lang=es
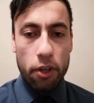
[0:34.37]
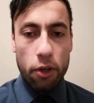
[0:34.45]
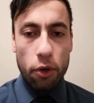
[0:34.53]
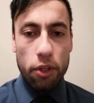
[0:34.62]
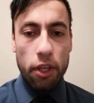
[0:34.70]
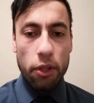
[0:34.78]

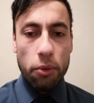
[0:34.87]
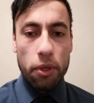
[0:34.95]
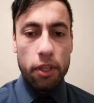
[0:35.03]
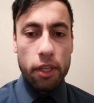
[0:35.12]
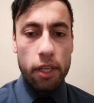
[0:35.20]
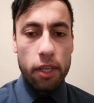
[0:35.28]
Hoy día estoy
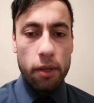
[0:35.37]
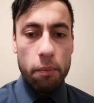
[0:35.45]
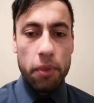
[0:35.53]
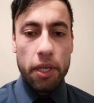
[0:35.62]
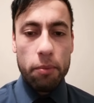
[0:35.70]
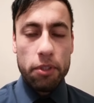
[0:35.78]
aquí
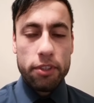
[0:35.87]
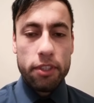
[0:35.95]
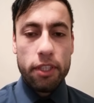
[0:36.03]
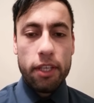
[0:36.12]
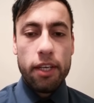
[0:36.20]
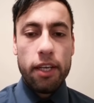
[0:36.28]
para
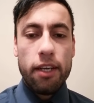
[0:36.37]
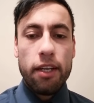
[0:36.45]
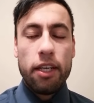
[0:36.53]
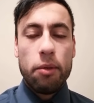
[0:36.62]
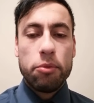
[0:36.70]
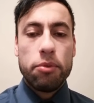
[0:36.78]
presentar la
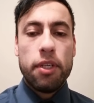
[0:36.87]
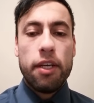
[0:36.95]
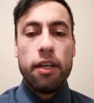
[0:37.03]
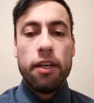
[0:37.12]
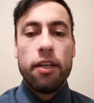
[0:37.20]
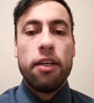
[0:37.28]

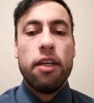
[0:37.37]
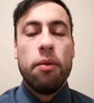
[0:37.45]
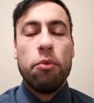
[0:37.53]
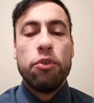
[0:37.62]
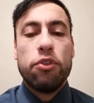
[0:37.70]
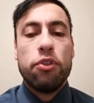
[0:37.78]
cápsula
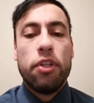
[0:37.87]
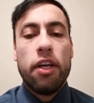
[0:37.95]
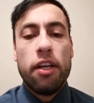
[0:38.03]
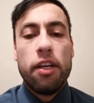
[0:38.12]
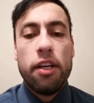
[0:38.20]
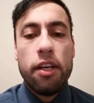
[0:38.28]

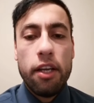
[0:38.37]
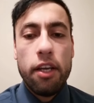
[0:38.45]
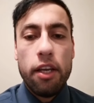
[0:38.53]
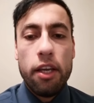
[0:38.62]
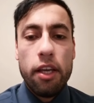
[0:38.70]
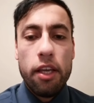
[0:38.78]
emocional
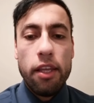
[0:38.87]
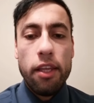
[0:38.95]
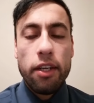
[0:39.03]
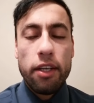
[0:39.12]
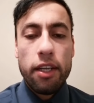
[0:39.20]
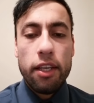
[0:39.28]
y
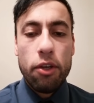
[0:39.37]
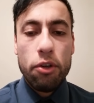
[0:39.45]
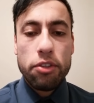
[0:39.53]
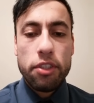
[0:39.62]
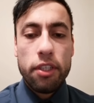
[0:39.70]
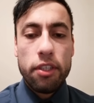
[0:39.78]

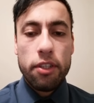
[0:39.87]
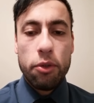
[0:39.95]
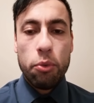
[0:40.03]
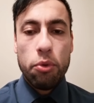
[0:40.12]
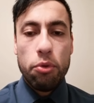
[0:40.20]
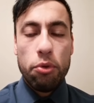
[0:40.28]
religiosa
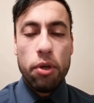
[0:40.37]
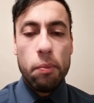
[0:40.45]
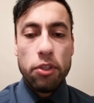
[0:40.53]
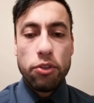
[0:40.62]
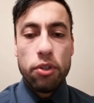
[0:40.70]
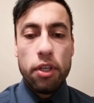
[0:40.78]
junto a mi
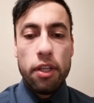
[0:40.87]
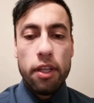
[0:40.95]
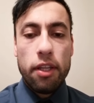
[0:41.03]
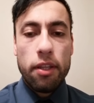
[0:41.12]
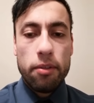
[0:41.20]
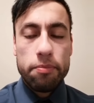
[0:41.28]

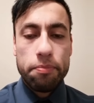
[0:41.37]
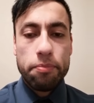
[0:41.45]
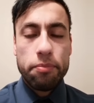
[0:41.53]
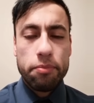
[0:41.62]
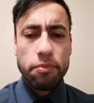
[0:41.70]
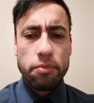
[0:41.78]
soledad,
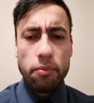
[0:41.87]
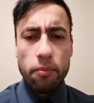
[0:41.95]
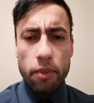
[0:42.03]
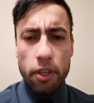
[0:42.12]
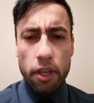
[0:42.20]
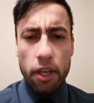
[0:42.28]

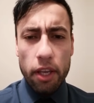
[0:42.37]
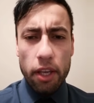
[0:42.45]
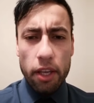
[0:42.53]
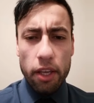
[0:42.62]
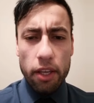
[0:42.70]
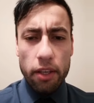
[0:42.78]

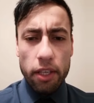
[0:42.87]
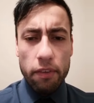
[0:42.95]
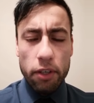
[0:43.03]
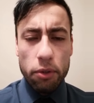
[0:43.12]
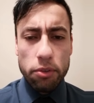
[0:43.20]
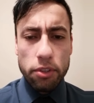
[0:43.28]
eh, que va a
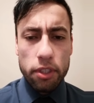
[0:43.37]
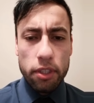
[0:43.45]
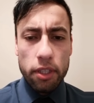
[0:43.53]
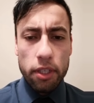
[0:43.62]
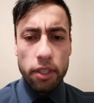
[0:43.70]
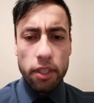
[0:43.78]

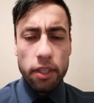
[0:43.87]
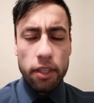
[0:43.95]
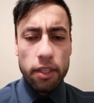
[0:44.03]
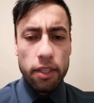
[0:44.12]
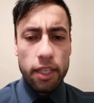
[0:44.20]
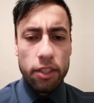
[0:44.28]
consistir en el
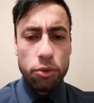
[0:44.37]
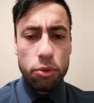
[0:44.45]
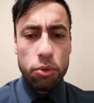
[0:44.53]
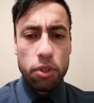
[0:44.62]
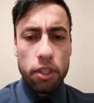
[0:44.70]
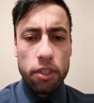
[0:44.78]
este caso de
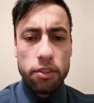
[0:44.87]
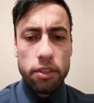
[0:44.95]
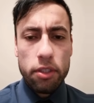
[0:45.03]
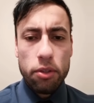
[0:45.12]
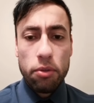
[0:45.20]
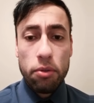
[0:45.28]
ustedes,
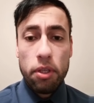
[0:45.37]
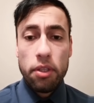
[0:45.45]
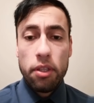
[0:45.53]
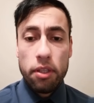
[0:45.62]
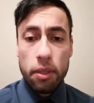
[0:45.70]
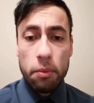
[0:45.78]
¿cierto?, durante
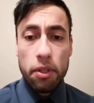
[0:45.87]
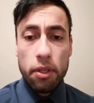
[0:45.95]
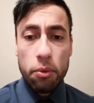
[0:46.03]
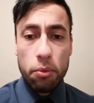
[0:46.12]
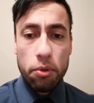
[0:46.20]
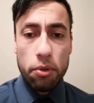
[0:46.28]
este mes de
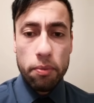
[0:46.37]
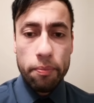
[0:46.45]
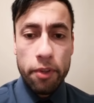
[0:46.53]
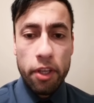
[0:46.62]
junio,